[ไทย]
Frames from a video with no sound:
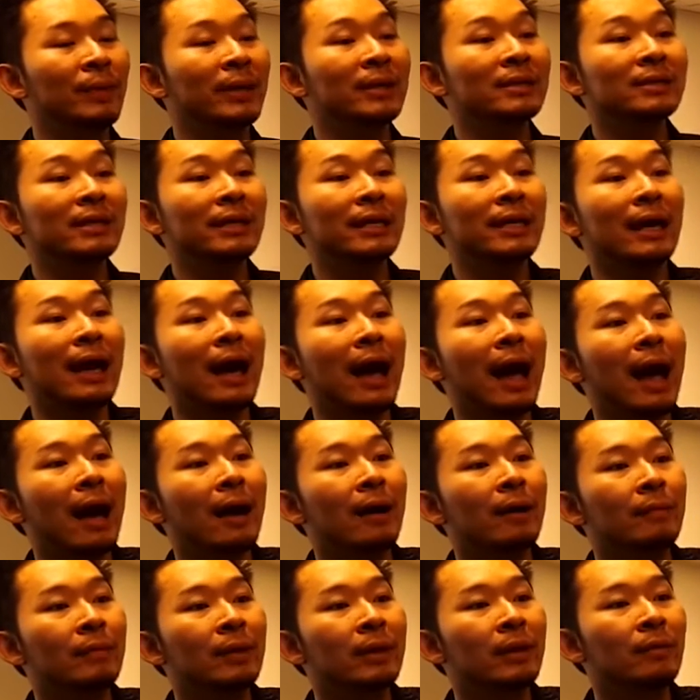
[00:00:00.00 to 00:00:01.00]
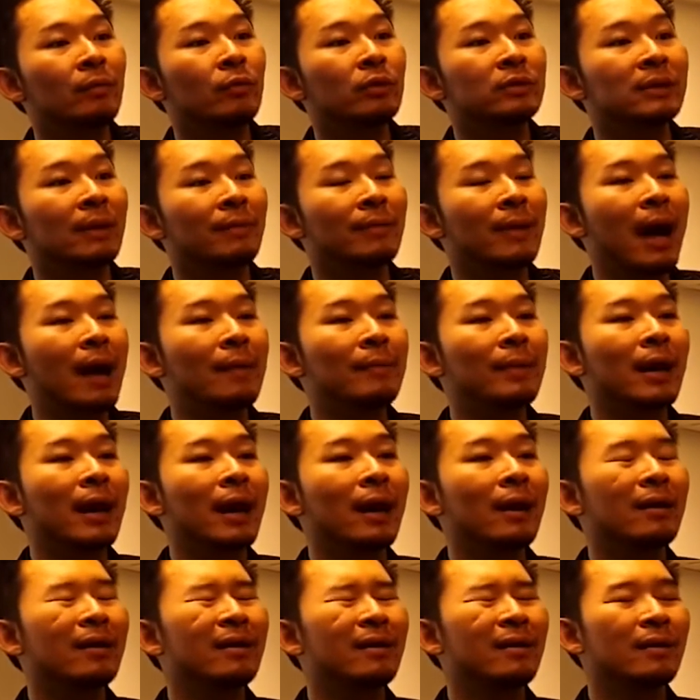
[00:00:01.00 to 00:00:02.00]
บิ๊กซีอะฮะพี่ละมุนจำได้ไหม
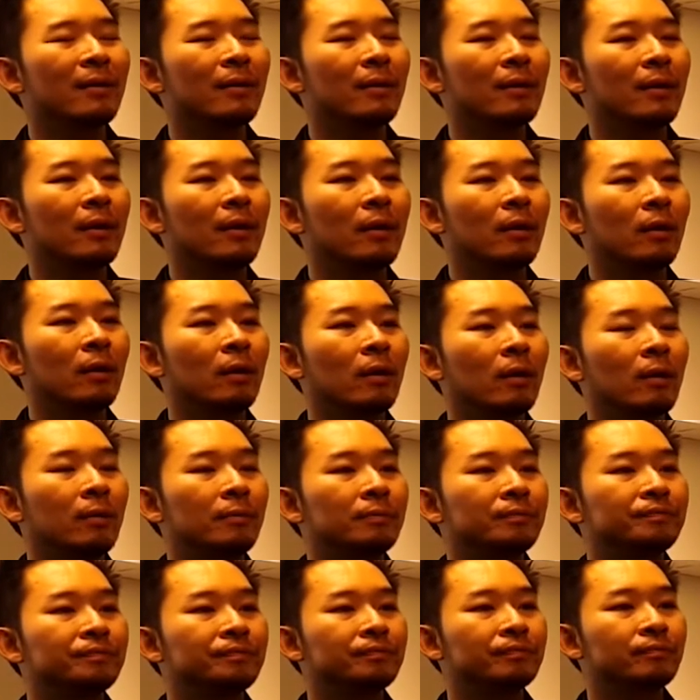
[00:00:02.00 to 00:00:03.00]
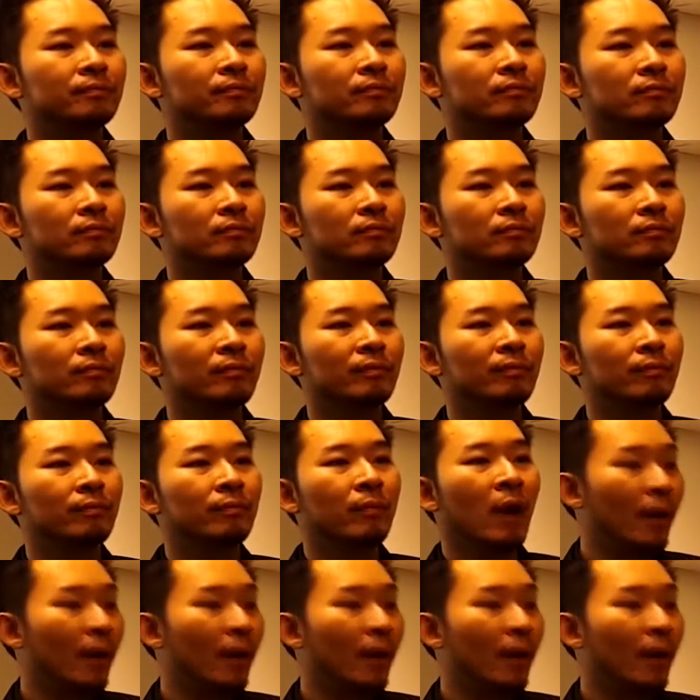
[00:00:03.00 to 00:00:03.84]
ฮะอ๋อพี่อะไรนะ